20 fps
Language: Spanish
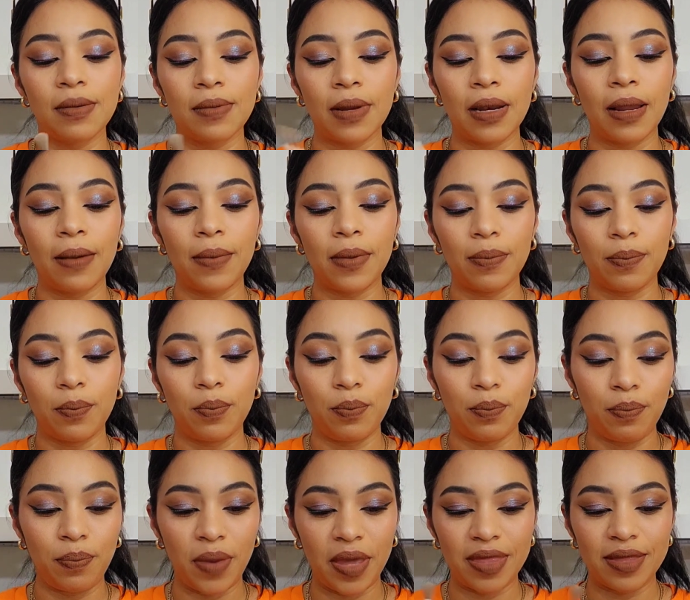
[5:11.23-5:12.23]
me la
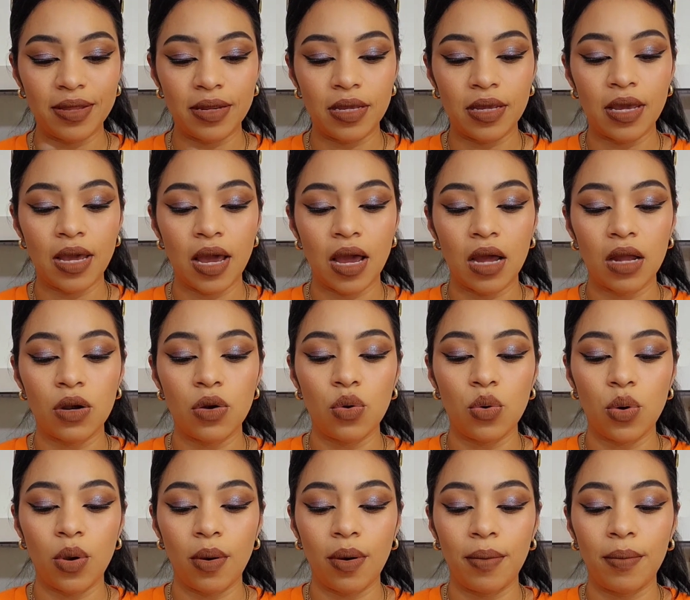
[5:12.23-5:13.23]
pediría
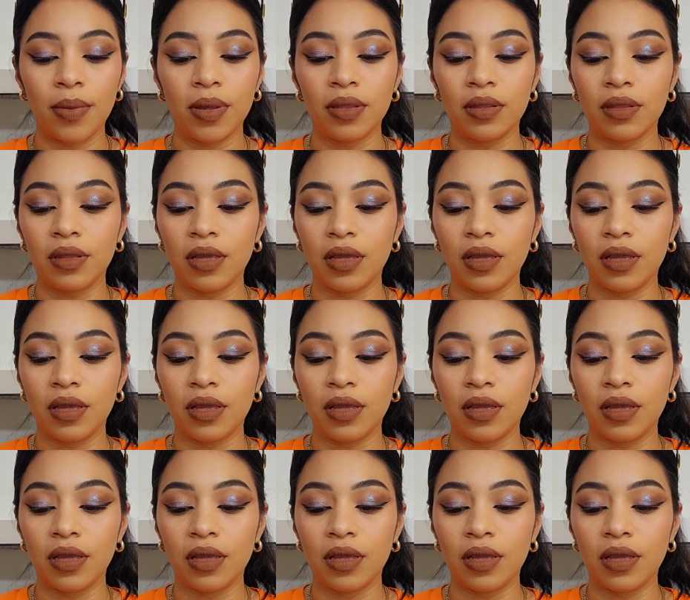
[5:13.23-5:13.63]
nuevamente.